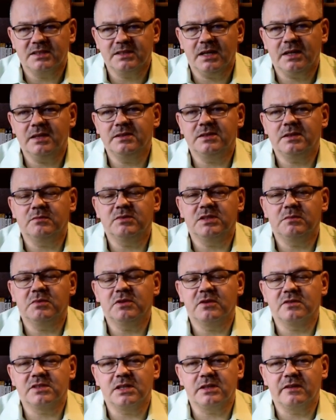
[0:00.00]
Zachęcam
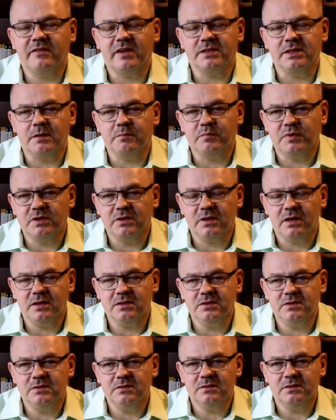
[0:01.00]
Ciebie do zadawania
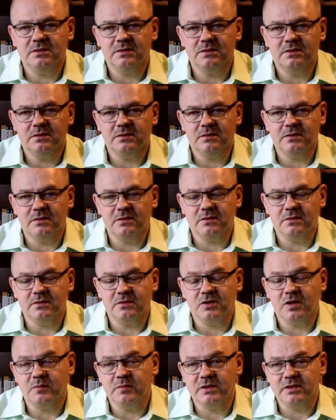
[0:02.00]
pytań,
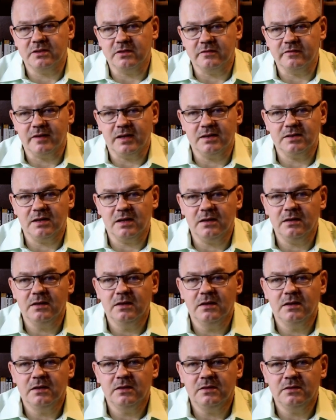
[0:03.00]
do komentowania
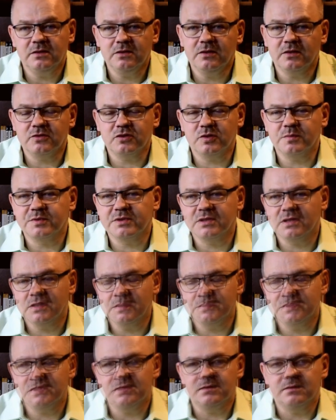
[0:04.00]
i do
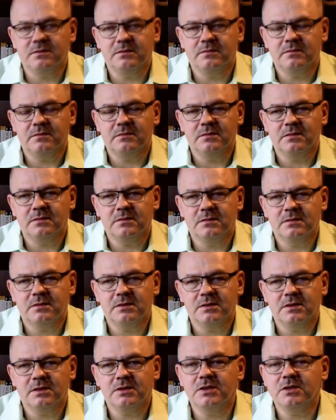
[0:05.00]
subskrypcji,
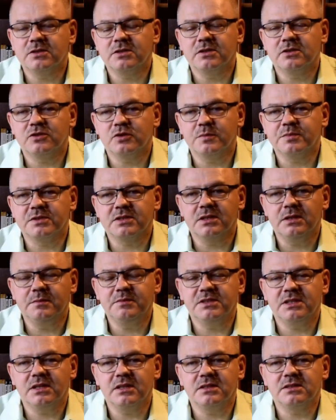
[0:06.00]
gdyż
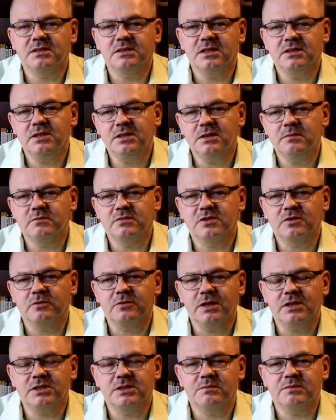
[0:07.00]
subskrypcja jest jedynym
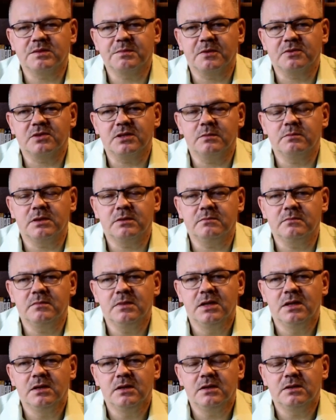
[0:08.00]
skutecznym sposobem,
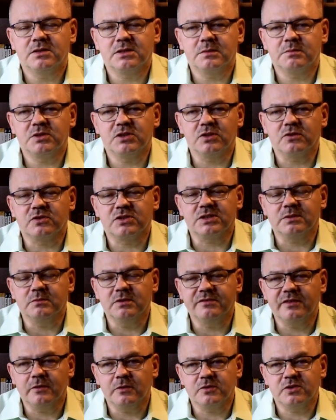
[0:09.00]
żebyś
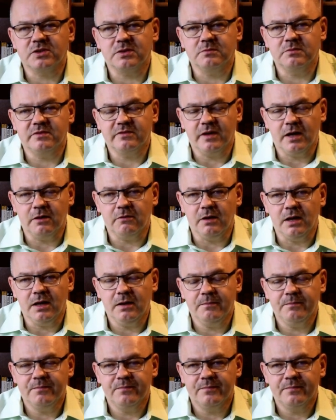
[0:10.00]
otrzymywał,
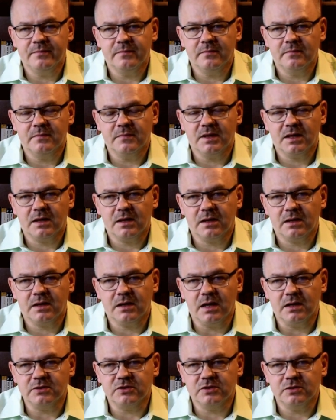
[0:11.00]
otrzymywała
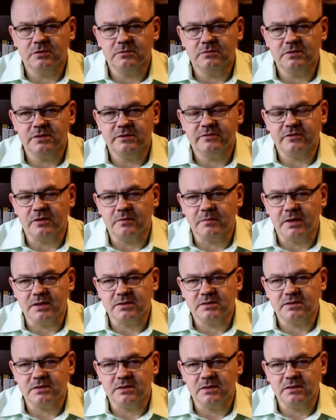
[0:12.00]
każdą
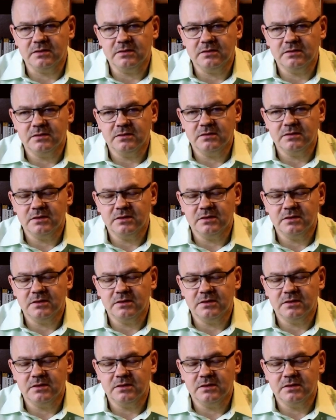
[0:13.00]
informację